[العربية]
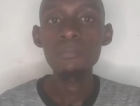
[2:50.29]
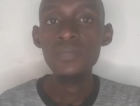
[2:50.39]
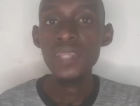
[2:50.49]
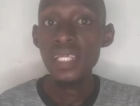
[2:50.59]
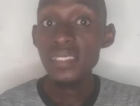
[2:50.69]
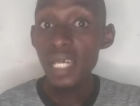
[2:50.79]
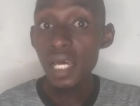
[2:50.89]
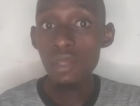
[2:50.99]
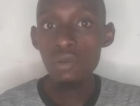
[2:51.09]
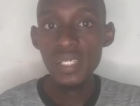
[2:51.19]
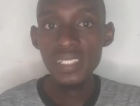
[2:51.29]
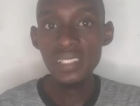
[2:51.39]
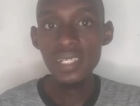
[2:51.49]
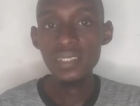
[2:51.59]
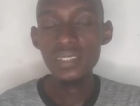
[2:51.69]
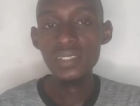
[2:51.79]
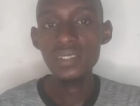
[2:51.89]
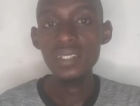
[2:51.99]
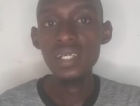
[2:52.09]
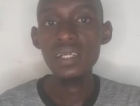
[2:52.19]
التعلم الذاتي
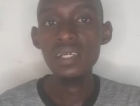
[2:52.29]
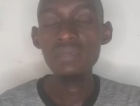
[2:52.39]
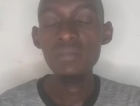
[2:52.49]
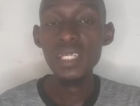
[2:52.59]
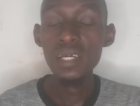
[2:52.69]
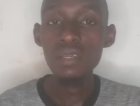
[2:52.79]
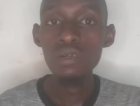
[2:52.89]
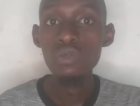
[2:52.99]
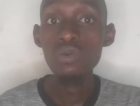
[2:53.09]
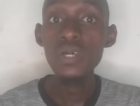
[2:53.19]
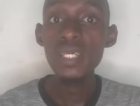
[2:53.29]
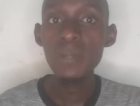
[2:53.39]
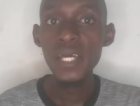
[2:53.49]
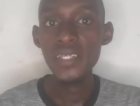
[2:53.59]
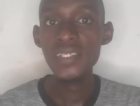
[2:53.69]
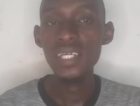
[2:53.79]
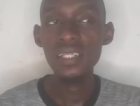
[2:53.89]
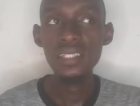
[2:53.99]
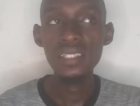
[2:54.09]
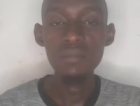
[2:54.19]
آه، بتخليه انه هو يبحث
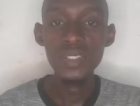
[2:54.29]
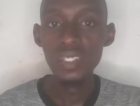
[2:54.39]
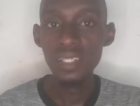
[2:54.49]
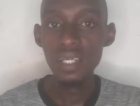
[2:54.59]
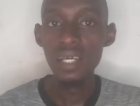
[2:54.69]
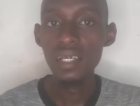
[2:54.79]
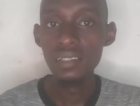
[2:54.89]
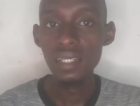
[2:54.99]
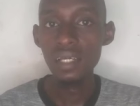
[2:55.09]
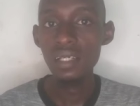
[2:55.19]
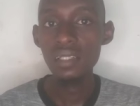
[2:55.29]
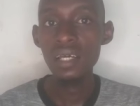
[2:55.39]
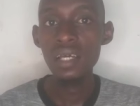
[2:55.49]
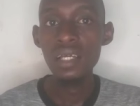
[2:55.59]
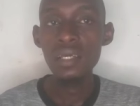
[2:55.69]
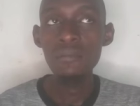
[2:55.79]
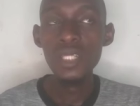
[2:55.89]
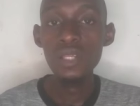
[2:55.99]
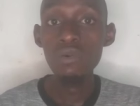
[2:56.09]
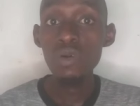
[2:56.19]
يعني اذا مثلا حصل خطأ
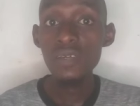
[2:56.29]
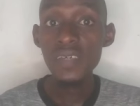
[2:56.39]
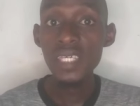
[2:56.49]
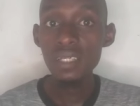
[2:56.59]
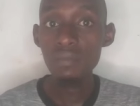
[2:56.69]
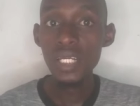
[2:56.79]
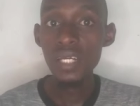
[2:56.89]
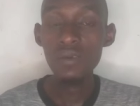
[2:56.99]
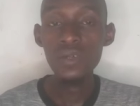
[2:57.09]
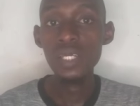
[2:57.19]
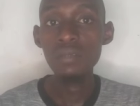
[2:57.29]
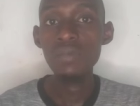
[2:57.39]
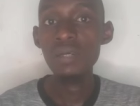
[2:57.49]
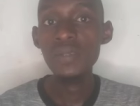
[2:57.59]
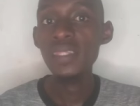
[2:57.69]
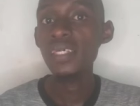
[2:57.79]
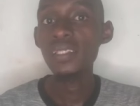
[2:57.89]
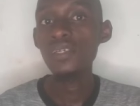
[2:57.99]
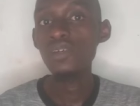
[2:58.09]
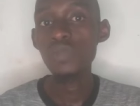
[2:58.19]
تخليه هو يفكر براه يعني ما
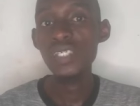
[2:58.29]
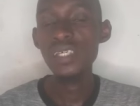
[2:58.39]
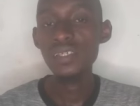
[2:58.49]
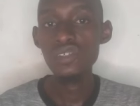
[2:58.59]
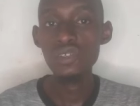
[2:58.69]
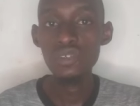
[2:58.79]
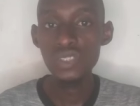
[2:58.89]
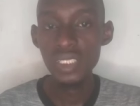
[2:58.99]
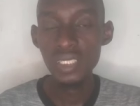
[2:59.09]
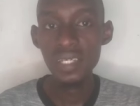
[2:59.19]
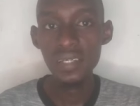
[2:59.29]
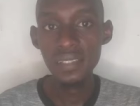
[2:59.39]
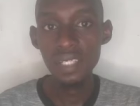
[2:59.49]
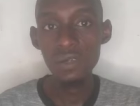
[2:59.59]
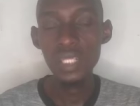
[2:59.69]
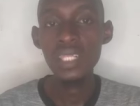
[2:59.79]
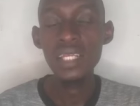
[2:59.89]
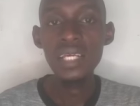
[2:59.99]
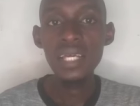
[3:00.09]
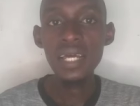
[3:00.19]
بتديه مثلا السولوشن جاهز او
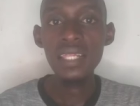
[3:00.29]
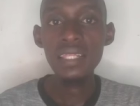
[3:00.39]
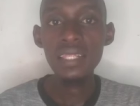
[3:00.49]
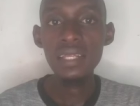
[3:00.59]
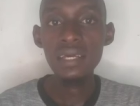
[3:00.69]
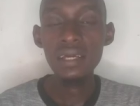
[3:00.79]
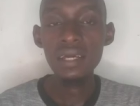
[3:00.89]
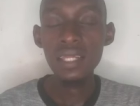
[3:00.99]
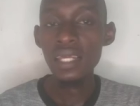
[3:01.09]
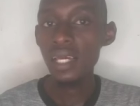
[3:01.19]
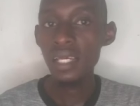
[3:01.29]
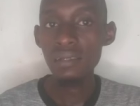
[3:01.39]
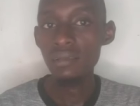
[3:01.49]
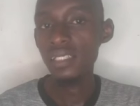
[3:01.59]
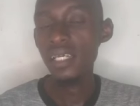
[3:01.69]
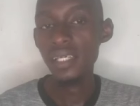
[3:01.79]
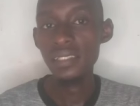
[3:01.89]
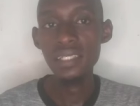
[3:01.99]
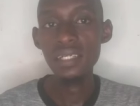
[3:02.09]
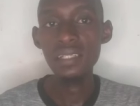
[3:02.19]
الحل جاهز
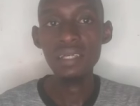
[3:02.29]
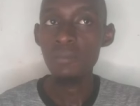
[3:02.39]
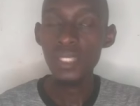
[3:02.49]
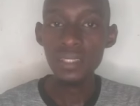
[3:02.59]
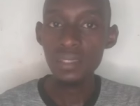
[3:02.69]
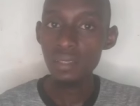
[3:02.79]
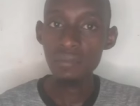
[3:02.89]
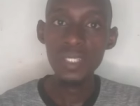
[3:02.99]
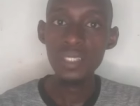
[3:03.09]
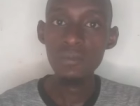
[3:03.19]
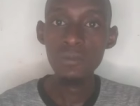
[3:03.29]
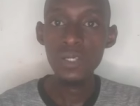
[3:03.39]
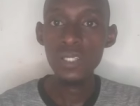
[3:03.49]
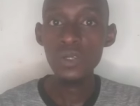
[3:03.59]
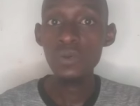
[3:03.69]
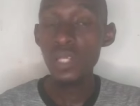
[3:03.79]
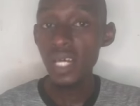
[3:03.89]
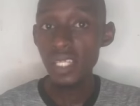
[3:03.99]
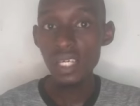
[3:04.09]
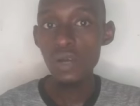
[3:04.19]
يعني لا بتوريه
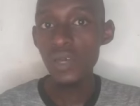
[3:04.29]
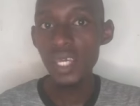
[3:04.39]
الخطأ وين